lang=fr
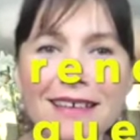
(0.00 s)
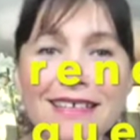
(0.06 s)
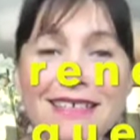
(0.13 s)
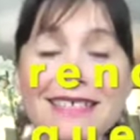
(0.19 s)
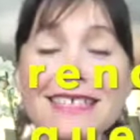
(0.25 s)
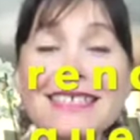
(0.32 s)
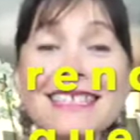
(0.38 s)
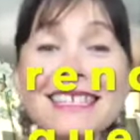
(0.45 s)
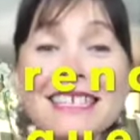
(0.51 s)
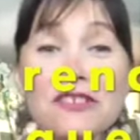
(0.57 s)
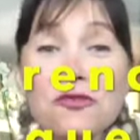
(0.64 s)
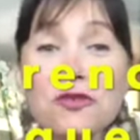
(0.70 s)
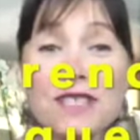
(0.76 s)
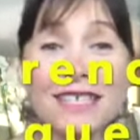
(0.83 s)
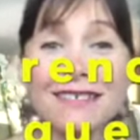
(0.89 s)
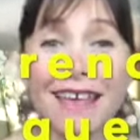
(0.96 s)
Et c'est ce qui
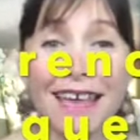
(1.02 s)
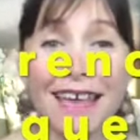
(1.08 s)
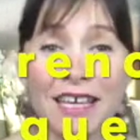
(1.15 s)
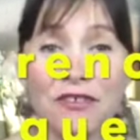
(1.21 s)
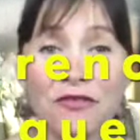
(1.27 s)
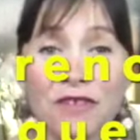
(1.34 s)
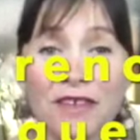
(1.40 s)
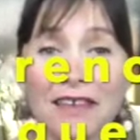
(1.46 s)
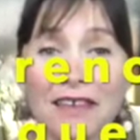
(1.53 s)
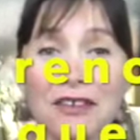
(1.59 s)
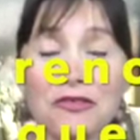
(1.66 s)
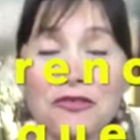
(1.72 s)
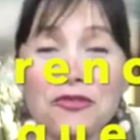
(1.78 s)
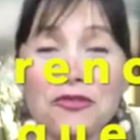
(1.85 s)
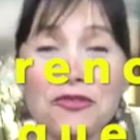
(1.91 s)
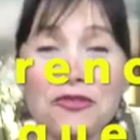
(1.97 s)
nous est arrivé hein,
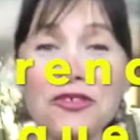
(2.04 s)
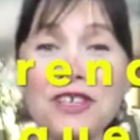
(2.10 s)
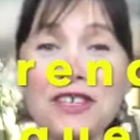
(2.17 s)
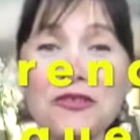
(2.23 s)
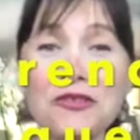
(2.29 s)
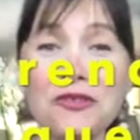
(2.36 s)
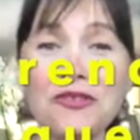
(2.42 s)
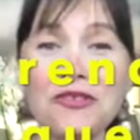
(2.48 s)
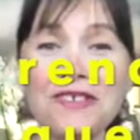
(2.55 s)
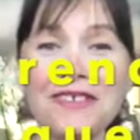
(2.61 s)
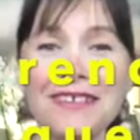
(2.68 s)
toutes les deux.